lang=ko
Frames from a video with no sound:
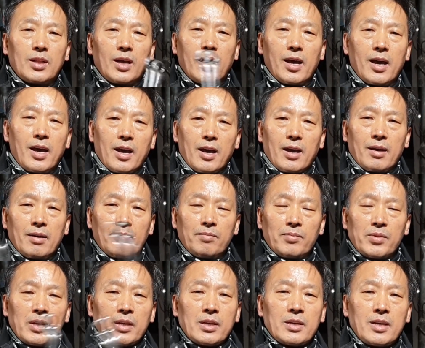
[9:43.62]
때
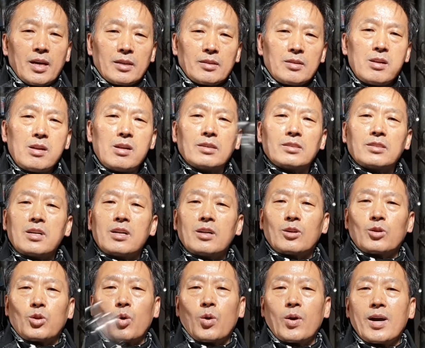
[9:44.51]
이게
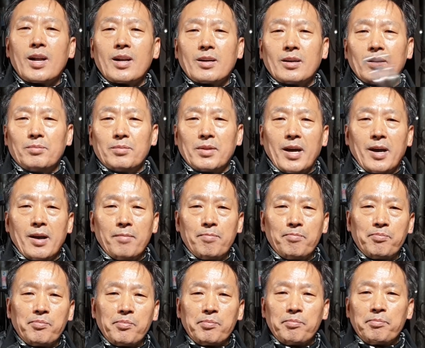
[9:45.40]
슬렁슬렁 돌아갈 겁니다.
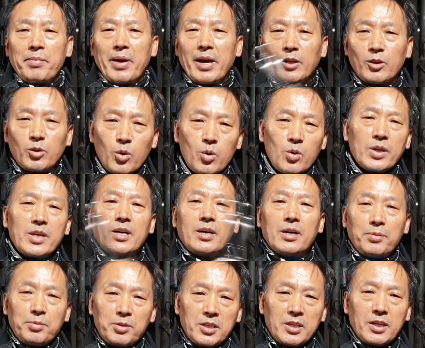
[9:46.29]
맥동이
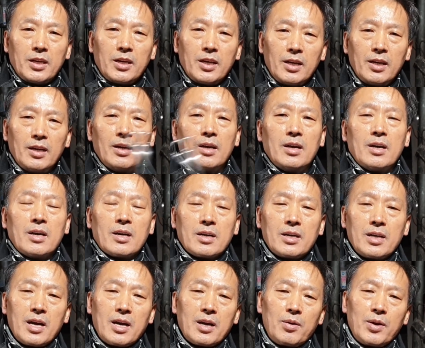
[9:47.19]
없이
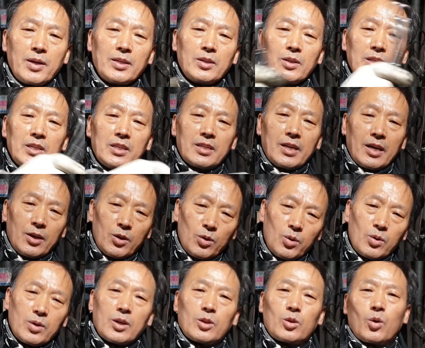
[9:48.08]
그냥 회전이
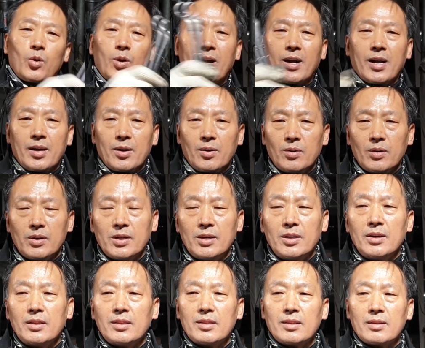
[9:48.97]
자유롭게 돌아가요.
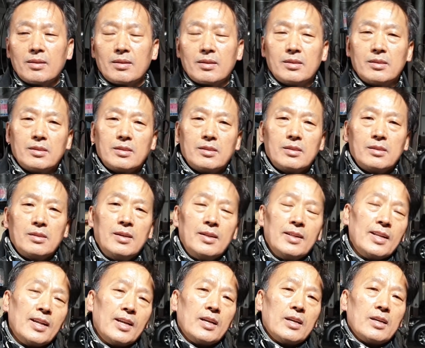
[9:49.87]
이런 그
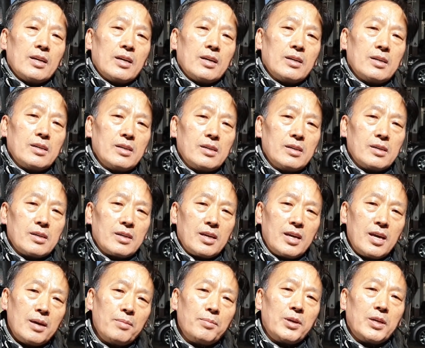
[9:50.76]
어,
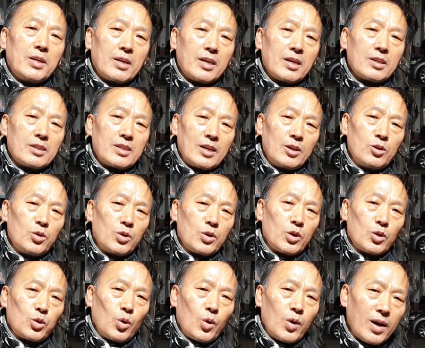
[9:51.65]
캠이 이렇게
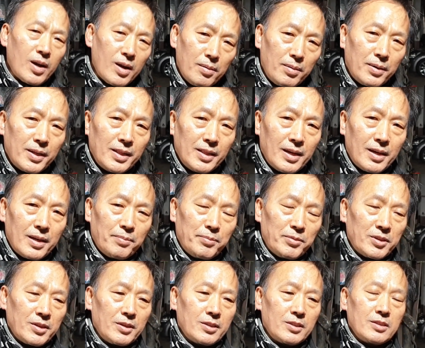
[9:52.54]
자유롭게 돌아가
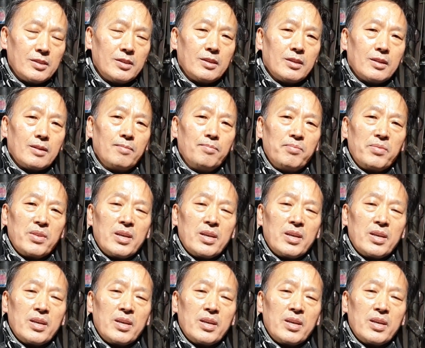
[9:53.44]
버린다는 것은